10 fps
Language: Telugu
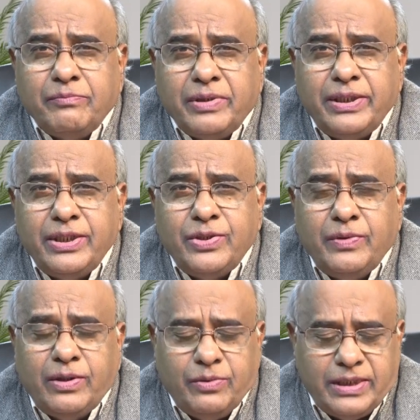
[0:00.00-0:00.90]
బ్రిటిష్
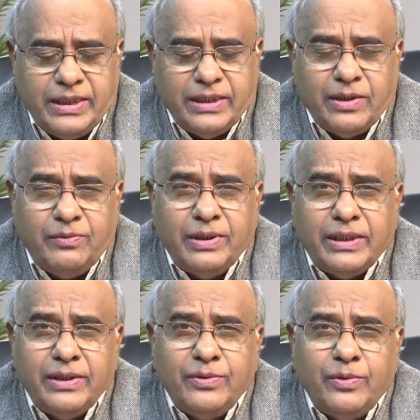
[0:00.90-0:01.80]
వారు వచ్చిన
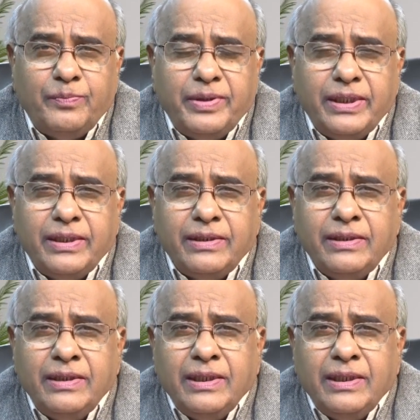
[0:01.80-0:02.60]
తర్వాత యూరోపియన్